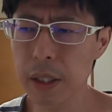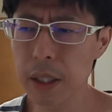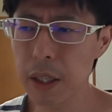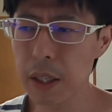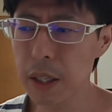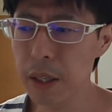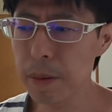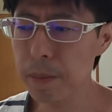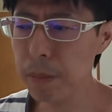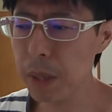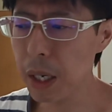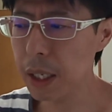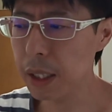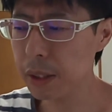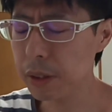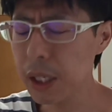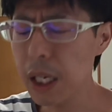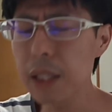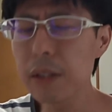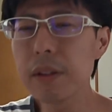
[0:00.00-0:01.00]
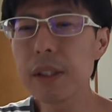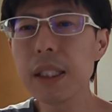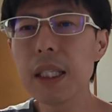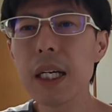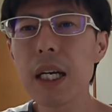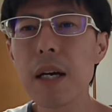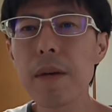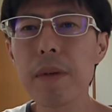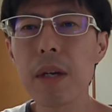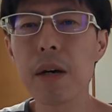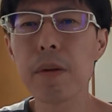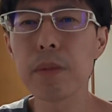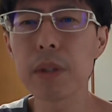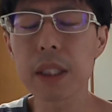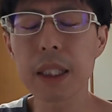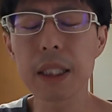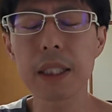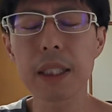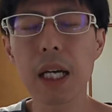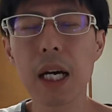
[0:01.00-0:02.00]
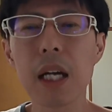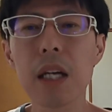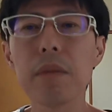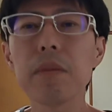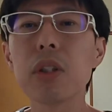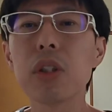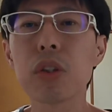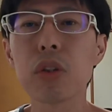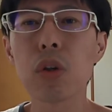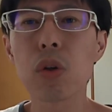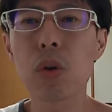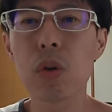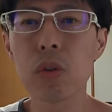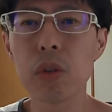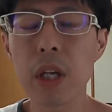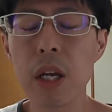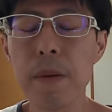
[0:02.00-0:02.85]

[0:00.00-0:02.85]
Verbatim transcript: で、まあ、サウジアラビアはもしかしてアラブ首国